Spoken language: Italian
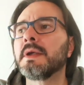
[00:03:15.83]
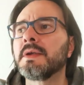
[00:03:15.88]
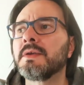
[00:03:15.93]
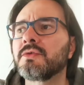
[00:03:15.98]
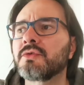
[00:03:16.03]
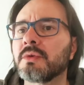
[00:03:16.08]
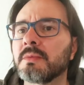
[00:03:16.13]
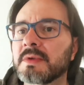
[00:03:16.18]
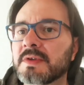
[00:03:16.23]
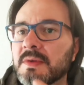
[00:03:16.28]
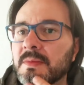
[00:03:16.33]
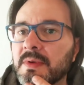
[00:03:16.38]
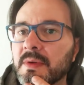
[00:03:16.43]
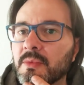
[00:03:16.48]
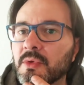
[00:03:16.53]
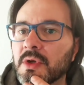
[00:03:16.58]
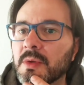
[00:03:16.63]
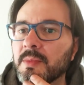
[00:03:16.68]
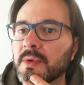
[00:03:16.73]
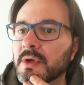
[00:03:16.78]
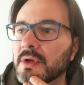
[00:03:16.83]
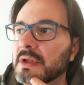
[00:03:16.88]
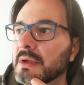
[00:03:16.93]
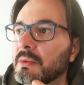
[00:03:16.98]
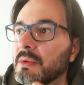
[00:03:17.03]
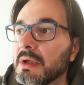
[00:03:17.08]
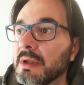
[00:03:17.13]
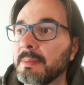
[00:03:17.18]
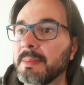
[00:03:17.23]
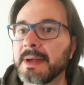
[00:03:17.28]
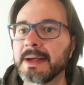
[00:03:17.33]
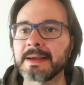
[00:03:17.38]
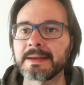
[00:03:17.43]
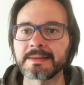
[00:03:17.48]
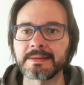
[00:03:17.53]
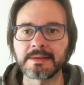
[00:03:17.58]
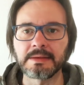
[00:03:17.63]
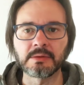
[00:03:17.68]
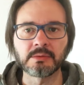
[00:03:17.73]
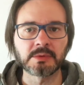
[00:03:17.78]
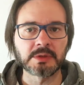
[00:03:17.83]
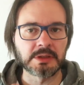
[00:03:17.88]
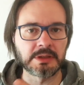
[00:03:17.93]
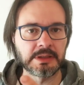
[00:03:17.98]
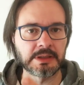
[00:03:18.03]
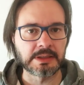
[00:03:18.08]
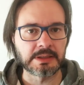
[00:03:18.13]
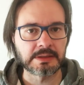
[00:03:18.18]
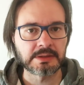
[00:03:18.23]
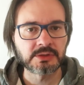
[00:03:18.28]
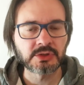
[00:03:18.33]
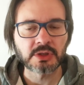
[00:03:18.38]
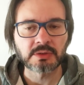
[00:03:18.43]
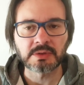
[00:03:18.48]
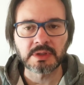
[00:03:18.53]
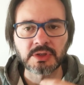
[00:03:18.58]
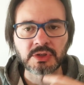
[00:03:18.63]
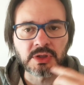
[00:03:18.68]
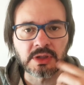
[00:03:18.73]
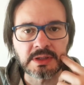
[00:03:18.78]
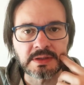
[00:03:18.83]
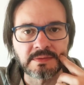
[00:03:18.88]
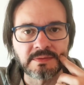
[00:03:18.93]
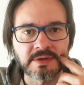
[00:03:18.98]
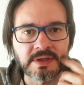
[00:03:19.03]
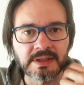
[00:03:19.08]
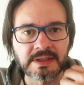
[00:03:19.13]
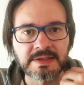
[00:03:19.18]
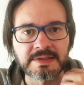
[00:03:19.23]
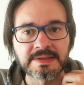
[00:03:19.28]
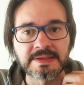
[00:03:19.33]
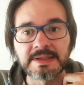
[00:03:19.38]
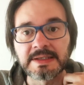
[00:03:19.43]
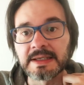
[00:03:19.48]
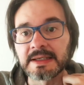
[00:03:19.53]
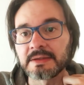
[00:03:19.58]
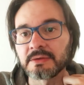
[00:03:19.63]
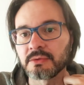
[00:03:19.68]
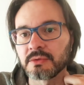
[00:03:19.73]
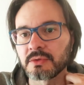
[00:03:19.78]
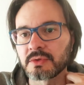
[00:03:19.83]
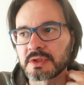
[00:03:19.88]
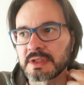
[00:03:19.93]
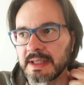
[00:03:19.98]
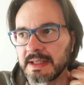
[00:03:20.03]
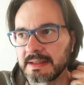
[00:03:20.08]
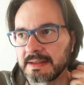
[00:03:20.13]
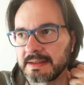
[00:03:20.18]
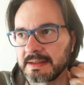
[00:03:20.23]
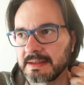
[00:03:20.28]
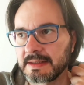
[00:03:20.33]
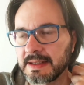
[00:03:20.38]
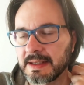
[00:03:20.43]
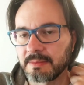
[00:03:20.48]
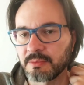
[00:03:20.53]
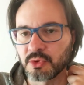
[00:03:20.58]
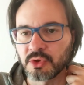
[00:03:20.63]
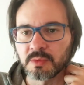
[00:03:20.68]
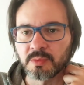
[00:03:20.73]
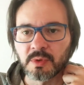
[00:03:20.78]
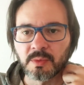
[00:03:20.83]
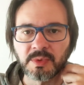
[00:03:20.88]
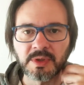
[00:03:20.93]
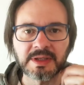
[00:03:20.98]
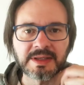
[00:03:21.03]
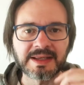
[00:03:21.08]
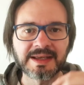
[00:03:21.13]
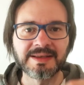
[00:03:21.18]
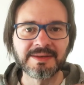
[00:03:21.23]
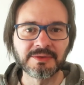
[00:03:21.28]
Insomma, sappiamo che però da quelle parti, come dire, c'è una certa frenesia, nonostante il cambio di proprietà,